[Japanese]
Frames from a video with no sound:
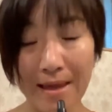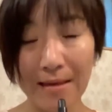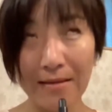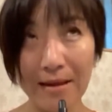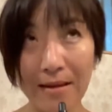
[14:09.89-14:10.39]

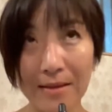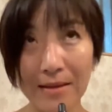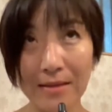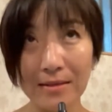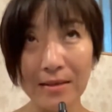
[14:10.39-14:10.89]
方が
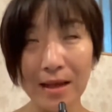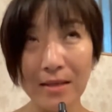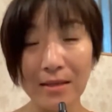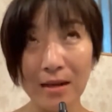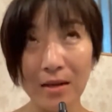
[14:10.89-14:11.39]
殺
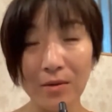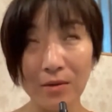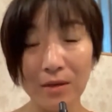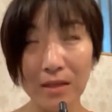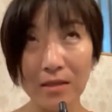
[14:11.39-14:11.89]
害され
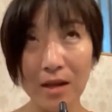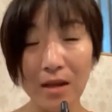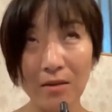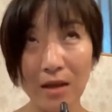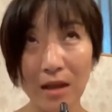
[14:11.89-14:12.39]
る、
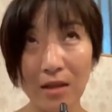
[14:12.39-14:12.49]
イスラエル兵